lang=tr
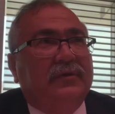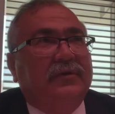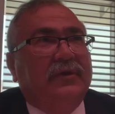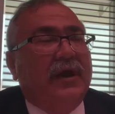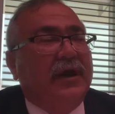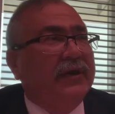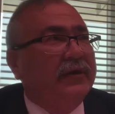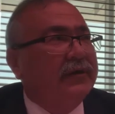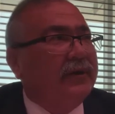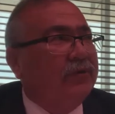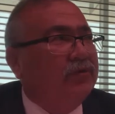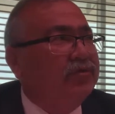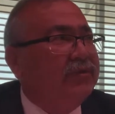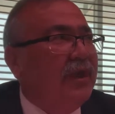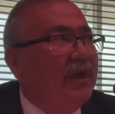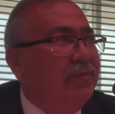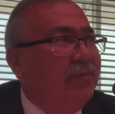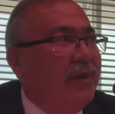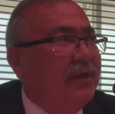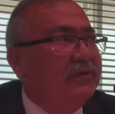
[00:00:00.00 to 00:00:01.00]
yargıda
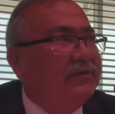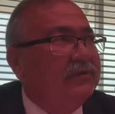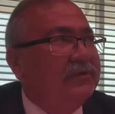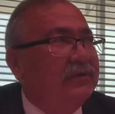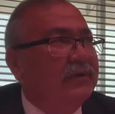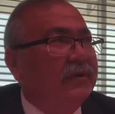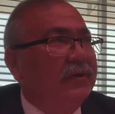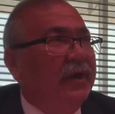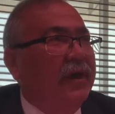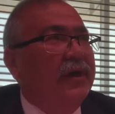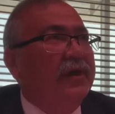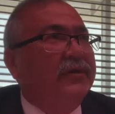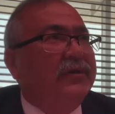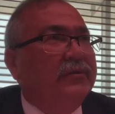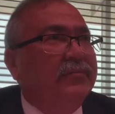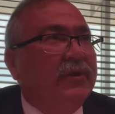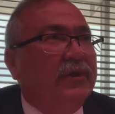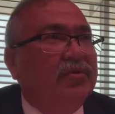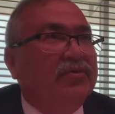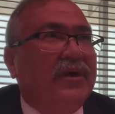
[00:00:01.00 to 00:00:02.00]
düzelmez,
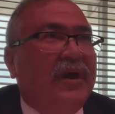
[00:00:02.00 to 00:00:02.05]
eğitimde